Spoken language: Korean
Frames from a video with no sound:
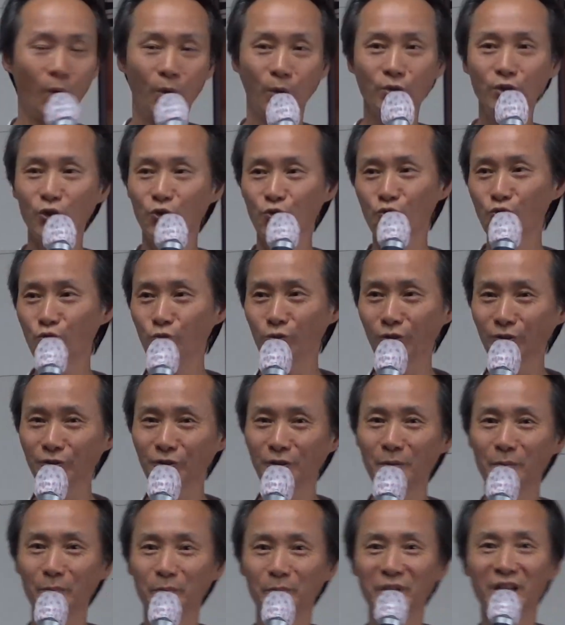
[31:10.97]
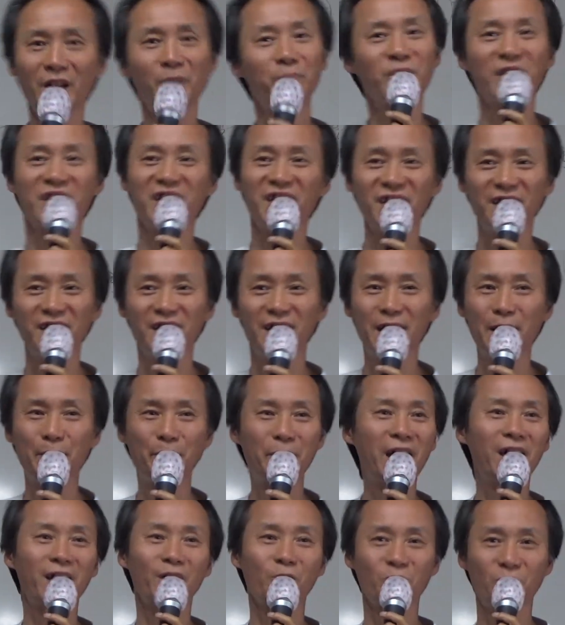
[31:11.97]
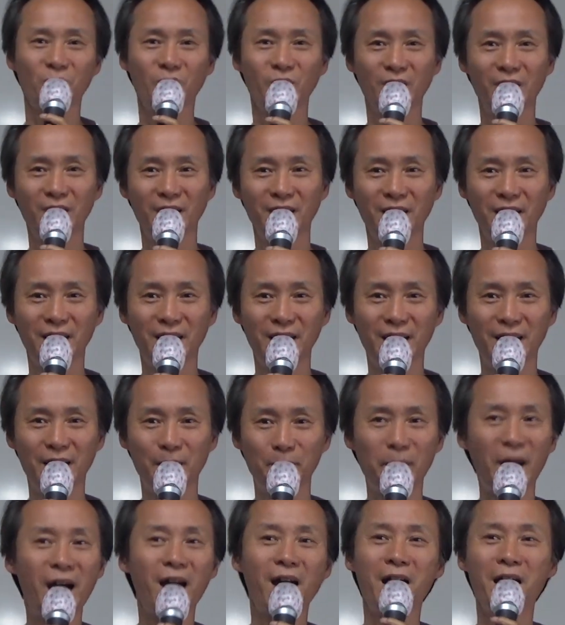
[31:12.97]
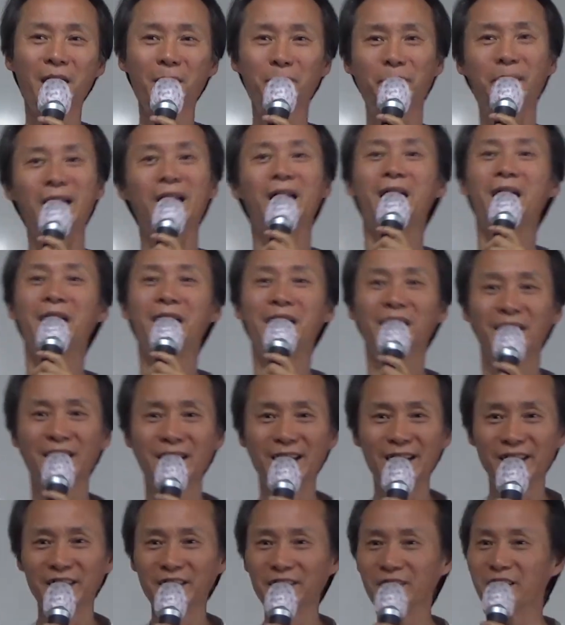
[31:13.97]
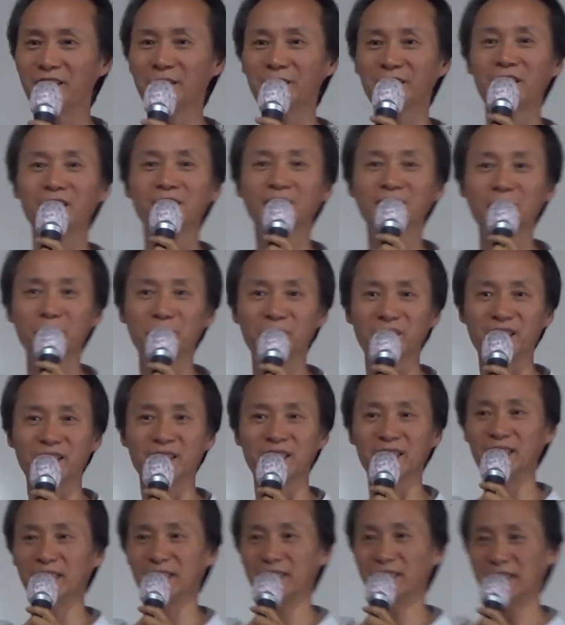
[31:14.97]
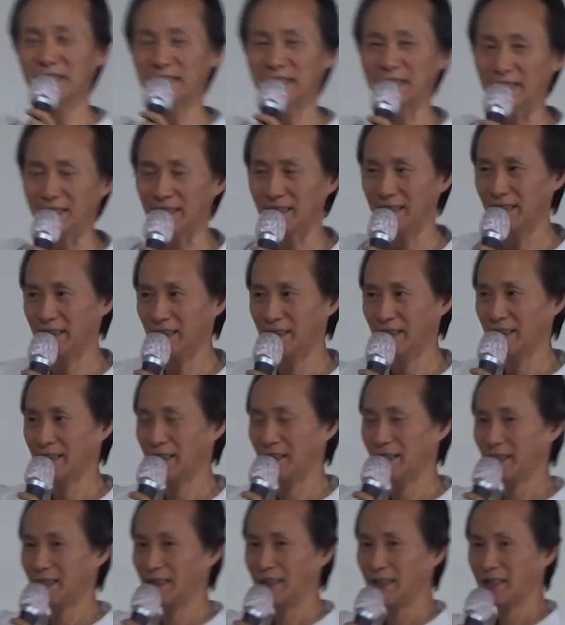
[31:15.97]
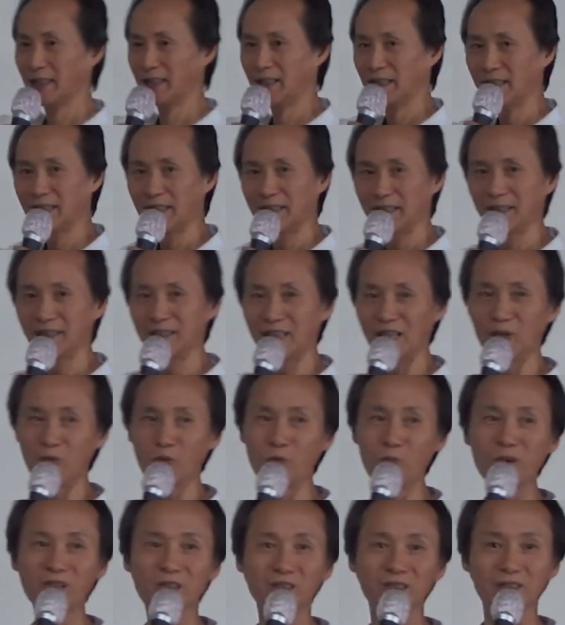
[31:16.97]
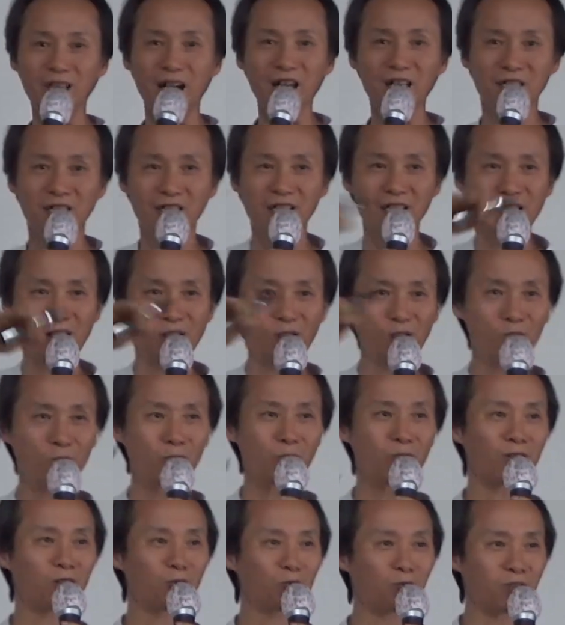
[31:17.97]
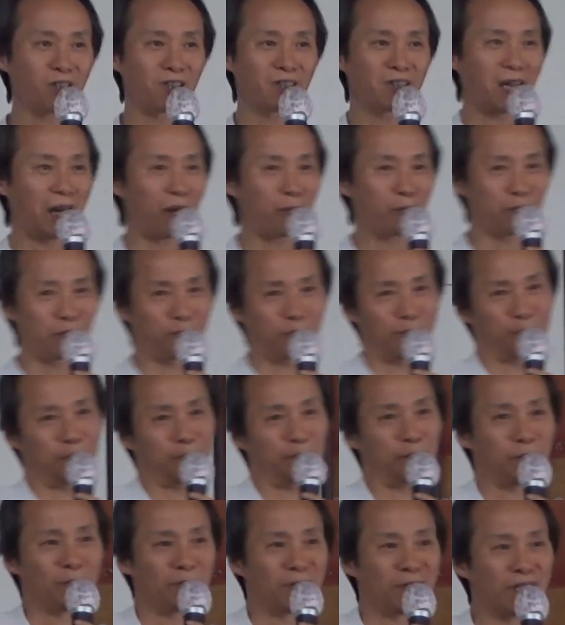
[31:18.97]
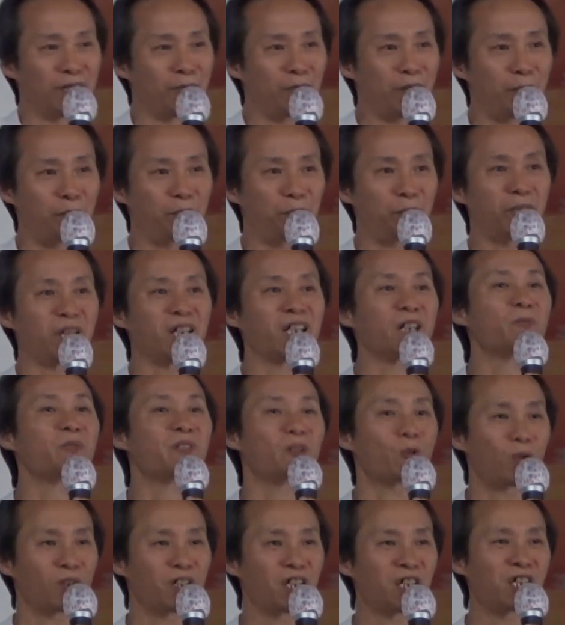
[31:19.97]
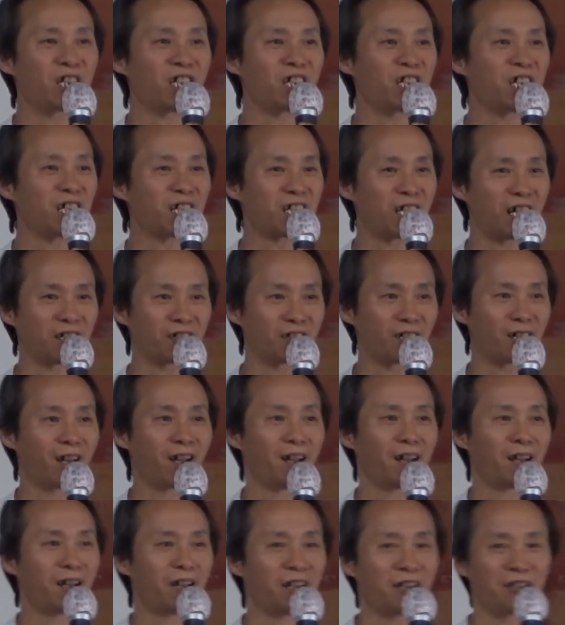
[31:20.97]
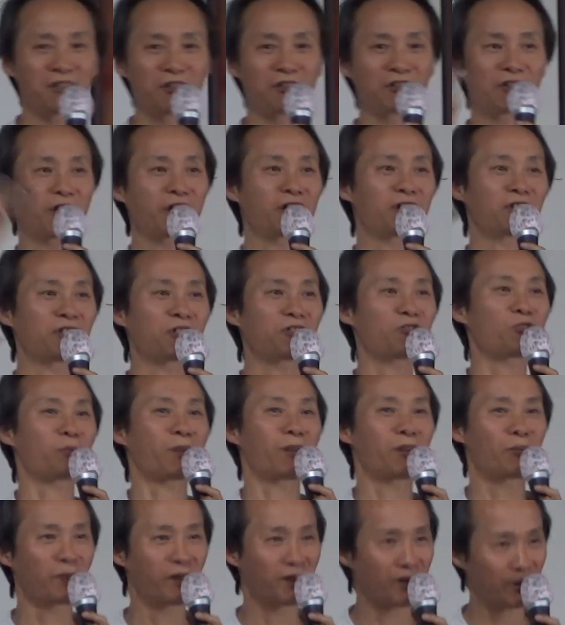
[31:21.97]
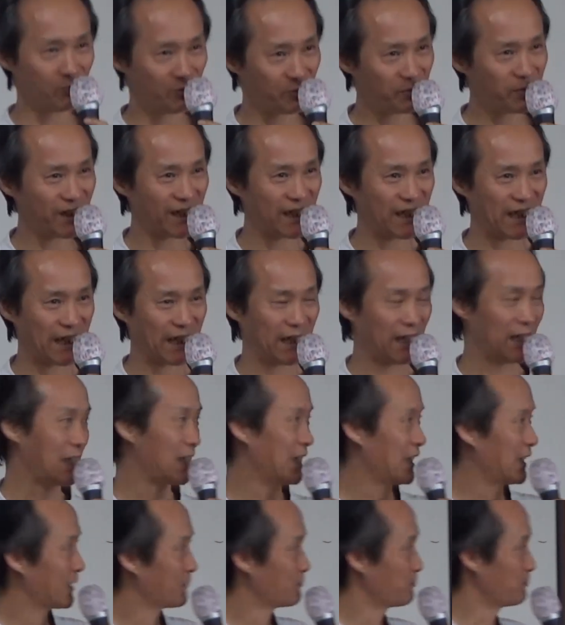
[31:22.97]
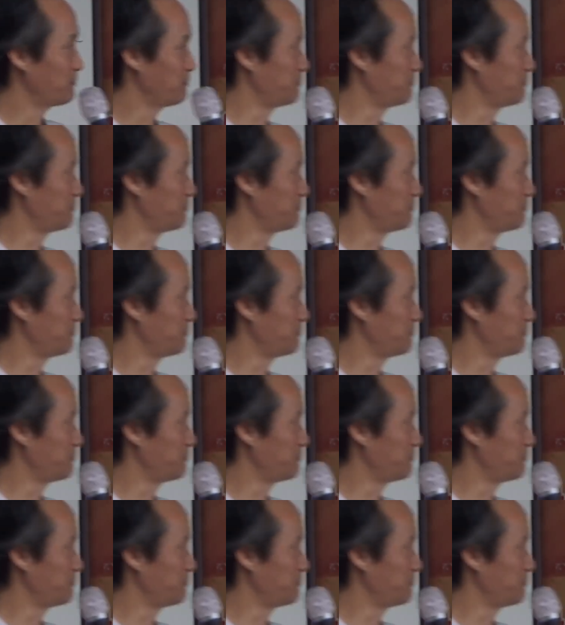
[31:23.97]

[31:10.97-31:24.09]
근데 중국은 변해버렸어. 빠로. 파, 빠, 리얼이 탈락돼버렸어. 예. 근데 일본말은 다 아시잖아요. 일본말은 우리 다 음의 변음이고 이치니 산시 리얼자를 쩌로 바람해버리니까.